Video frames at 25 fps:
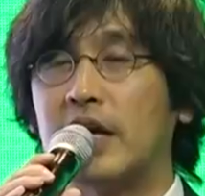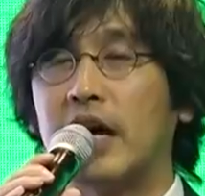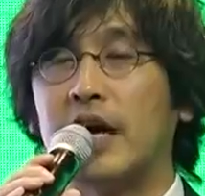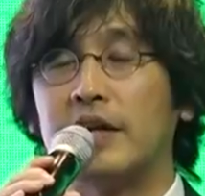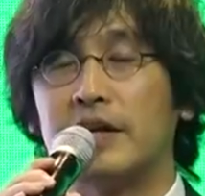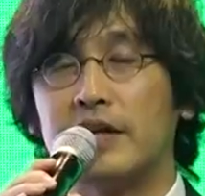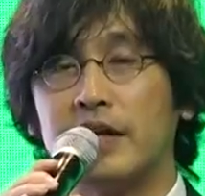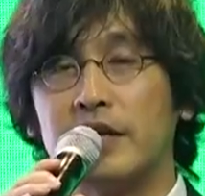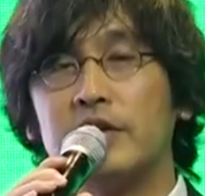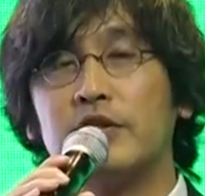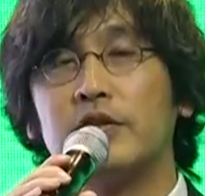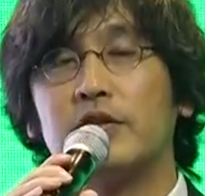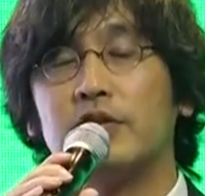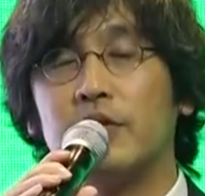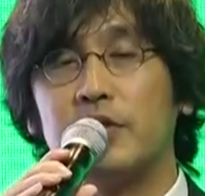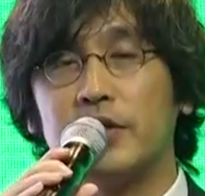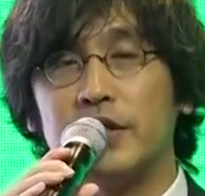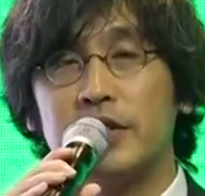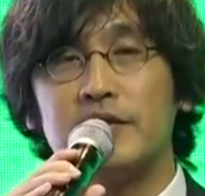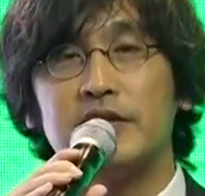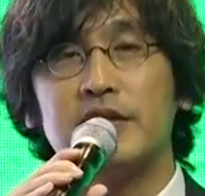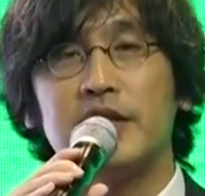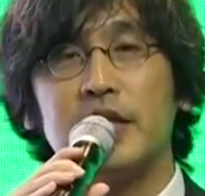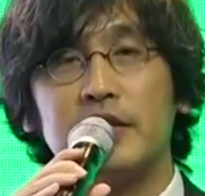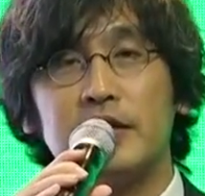아, 예를 들어
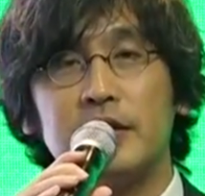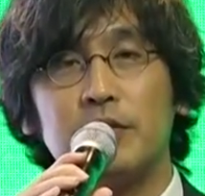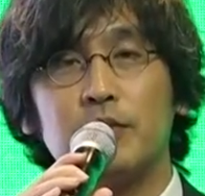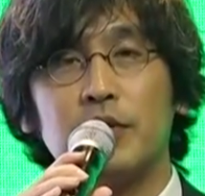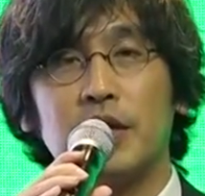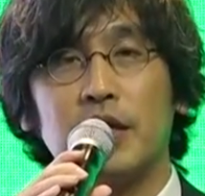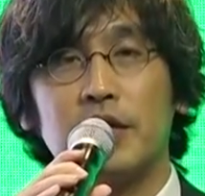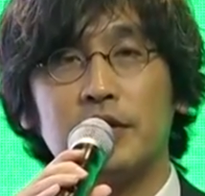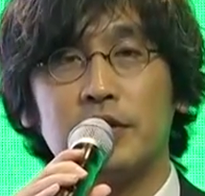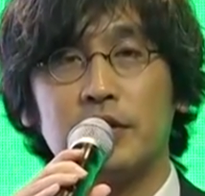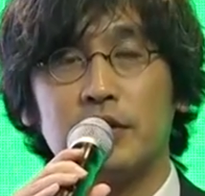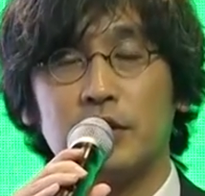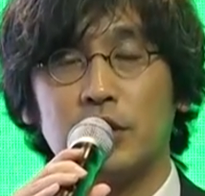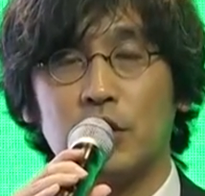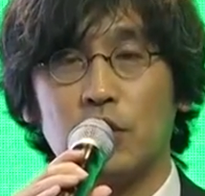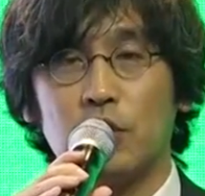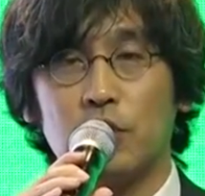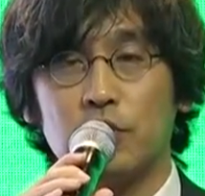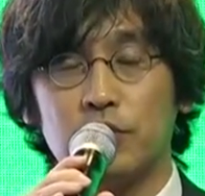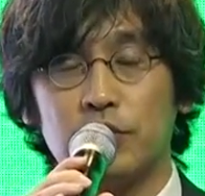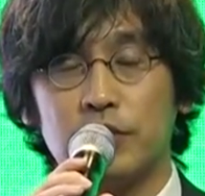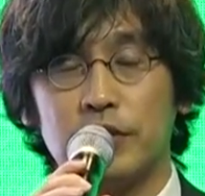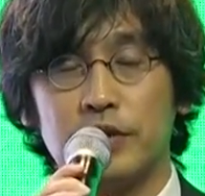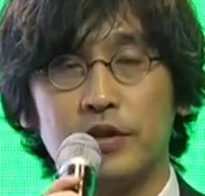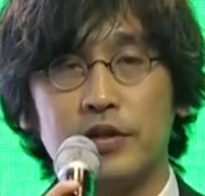인사팀 같은
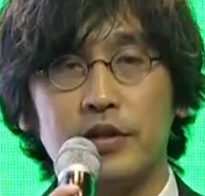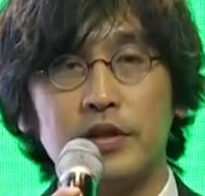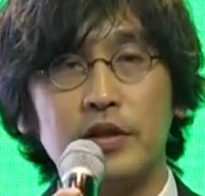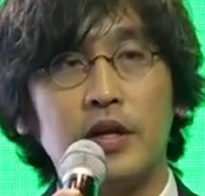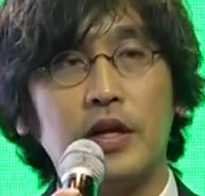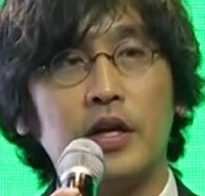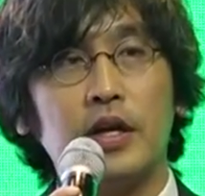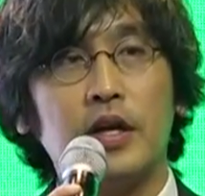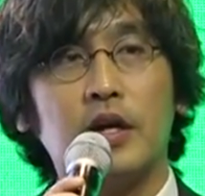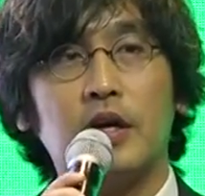경우는